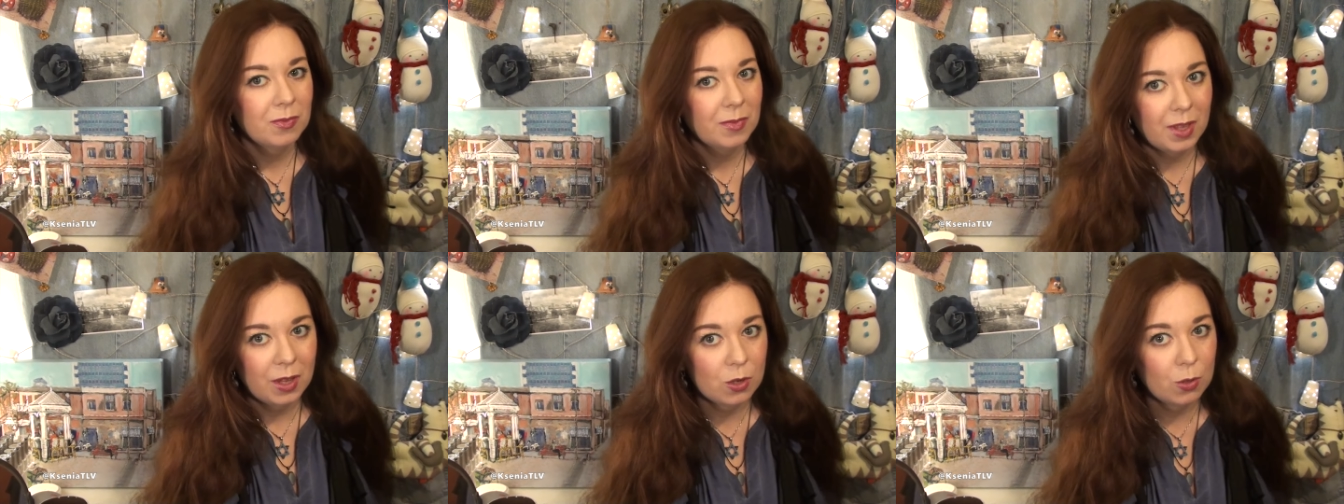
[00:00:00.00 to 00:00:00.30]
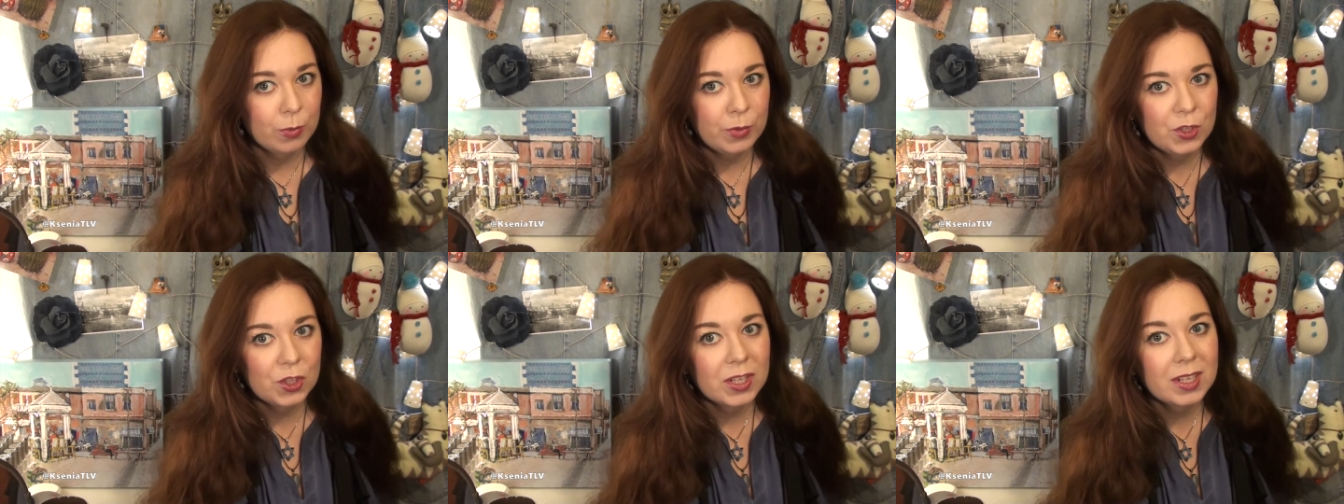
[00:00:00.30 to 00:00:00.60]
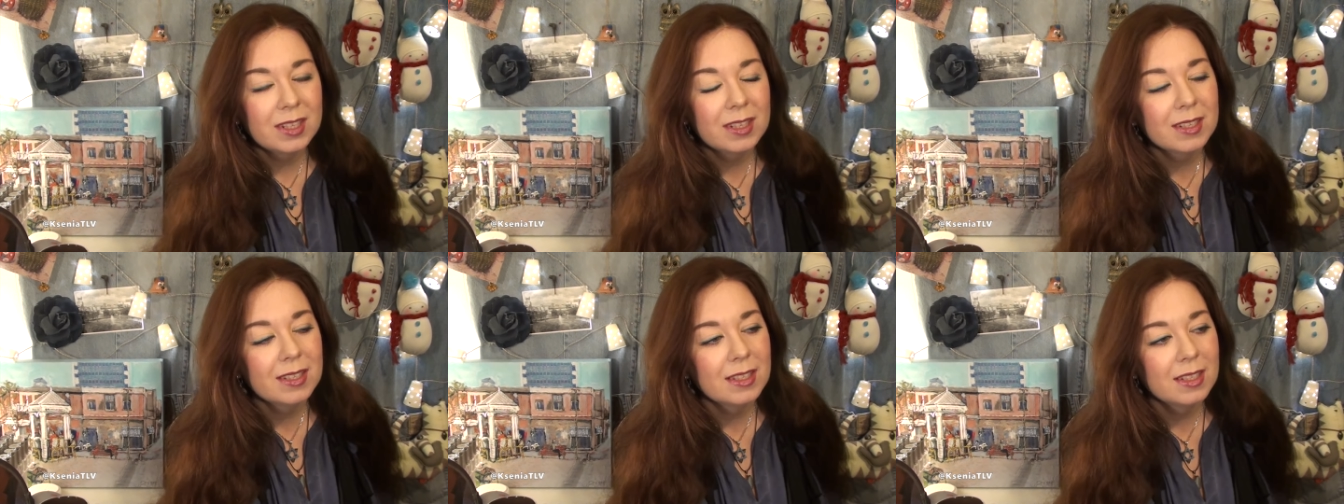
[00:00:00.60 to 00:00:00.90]

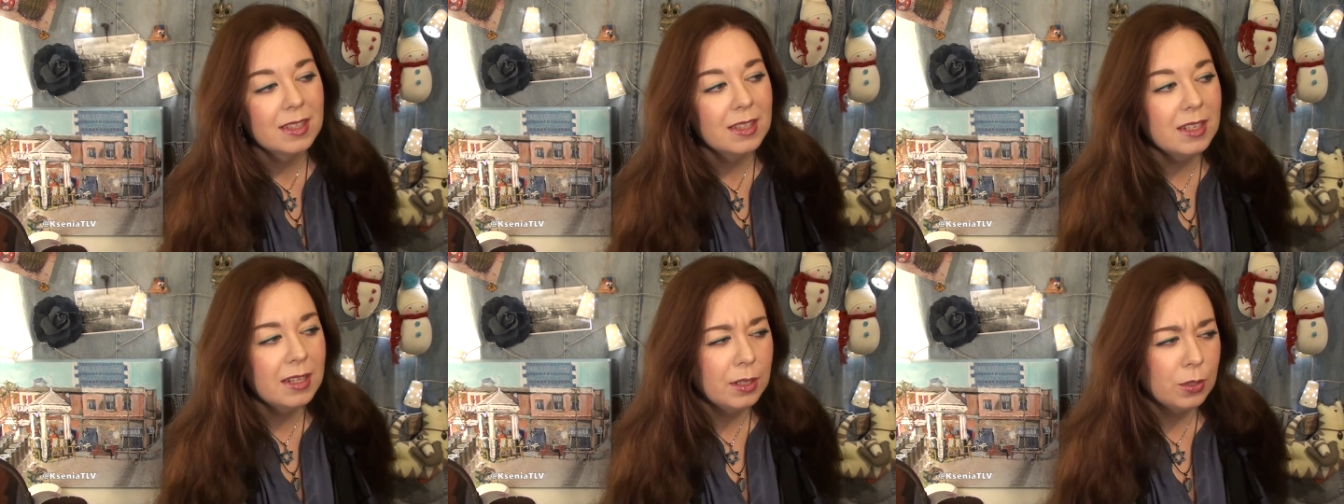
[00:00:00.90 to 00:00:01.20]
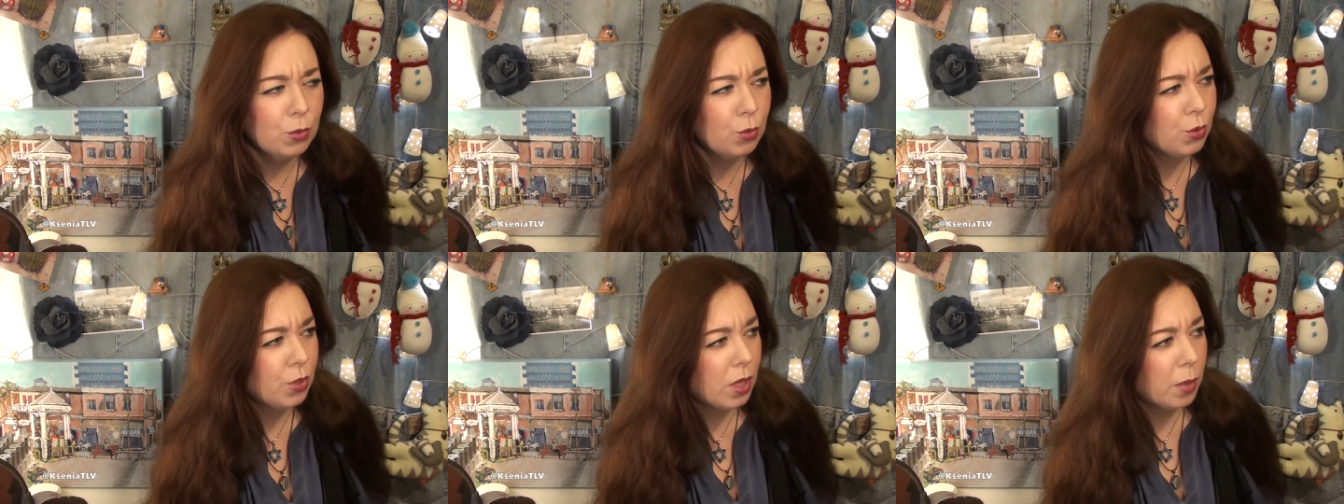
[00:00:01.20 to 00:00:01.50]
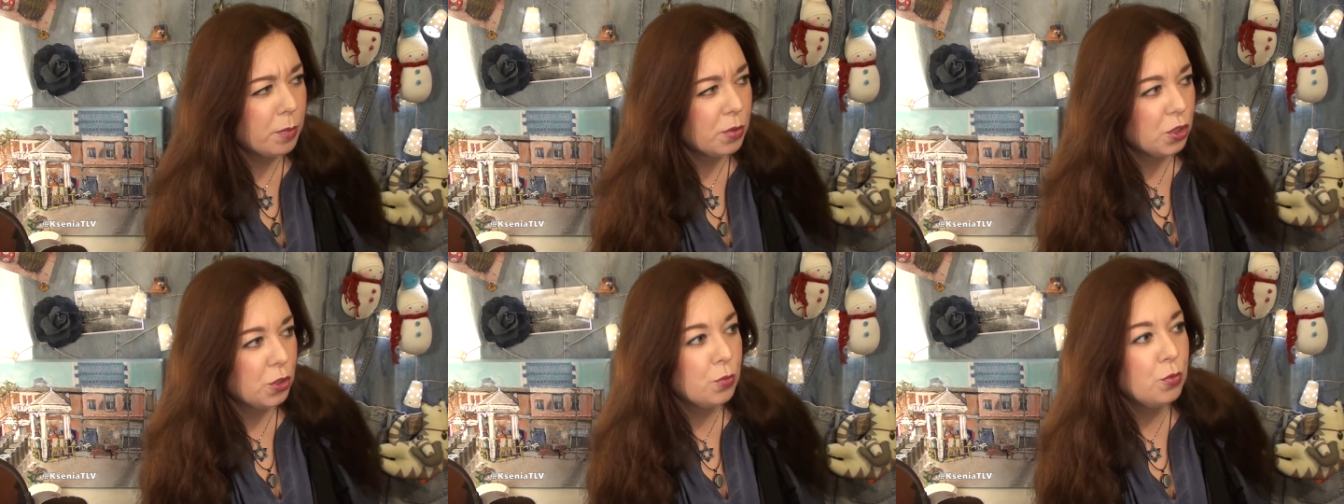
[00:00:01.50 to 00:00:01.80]
коробочка красоты, которую
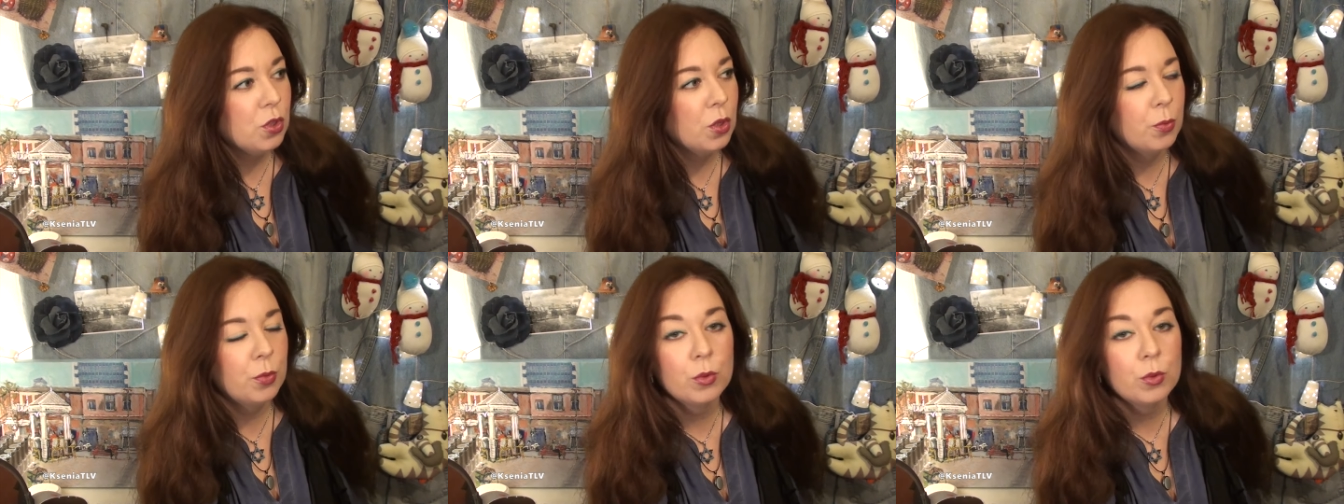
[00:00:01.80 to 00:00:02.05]
я почему-то